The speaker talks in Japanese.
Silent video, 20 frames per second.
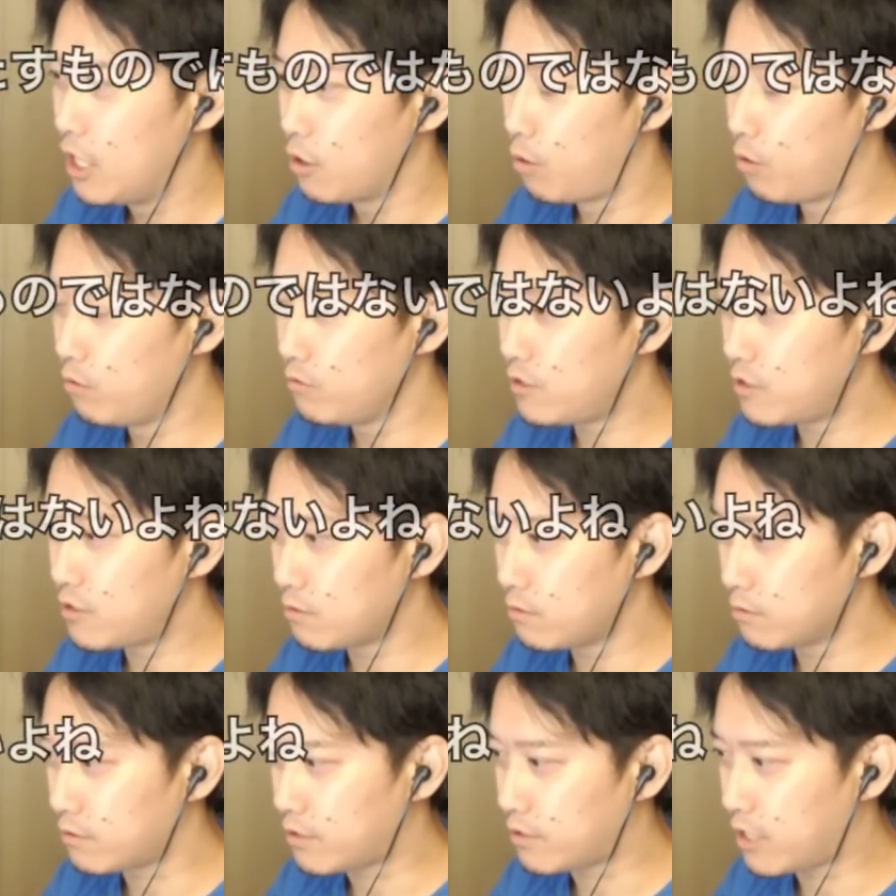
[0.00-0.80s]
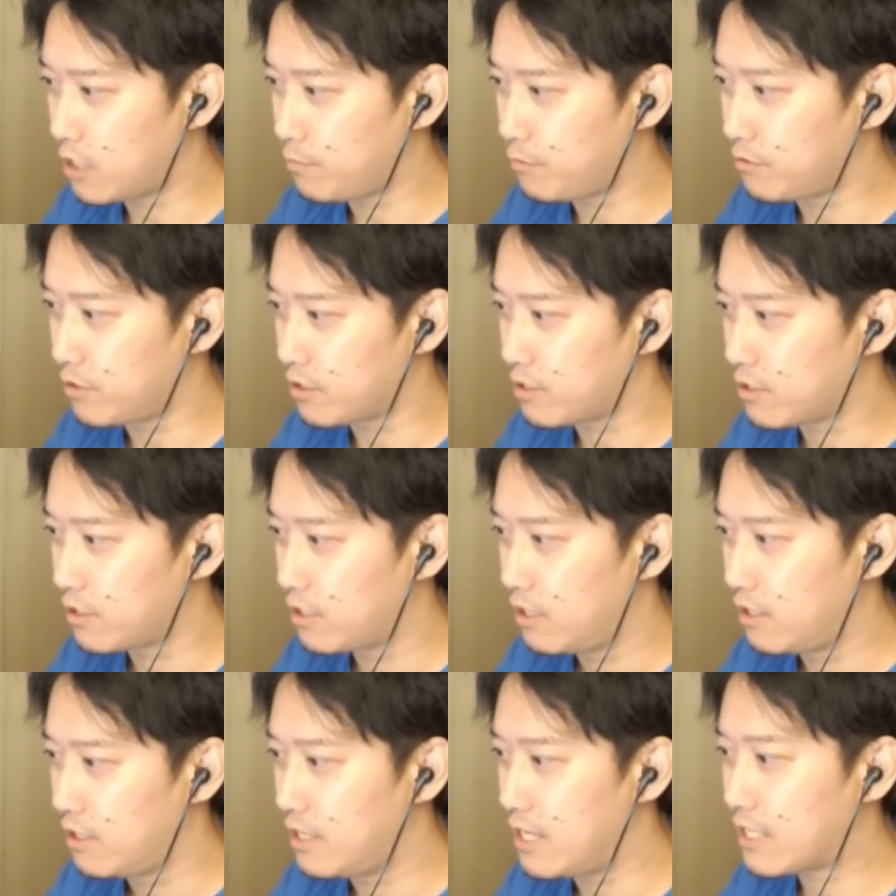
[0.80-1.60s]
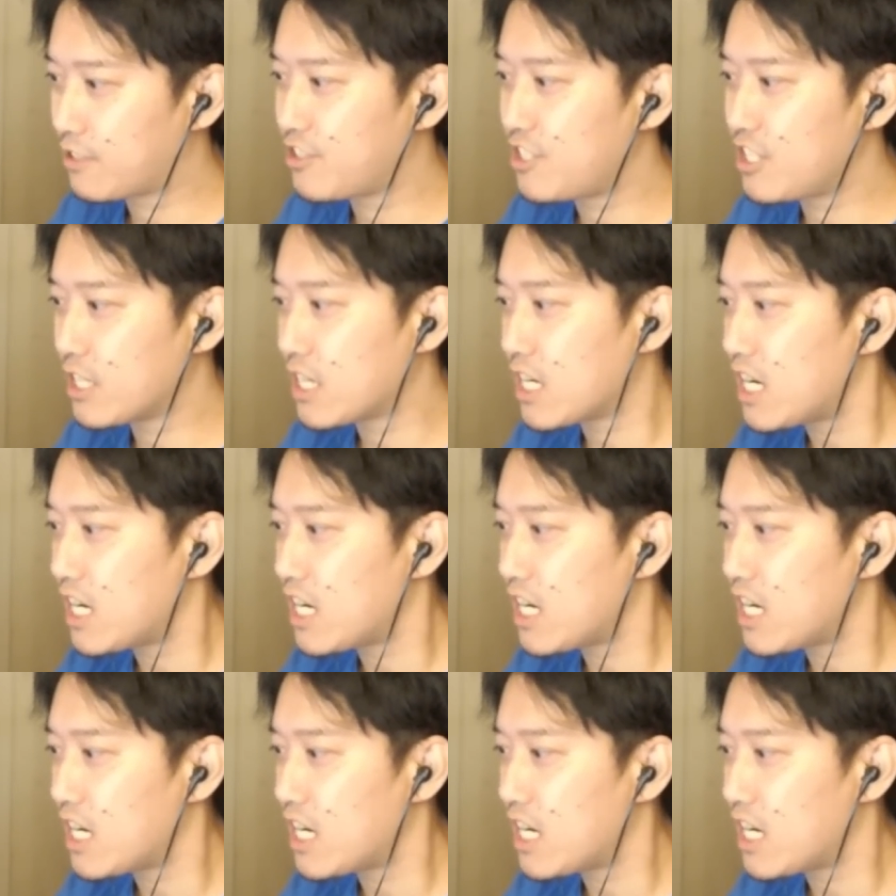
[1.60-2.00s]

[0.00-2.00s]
本日の解文です。楽ちん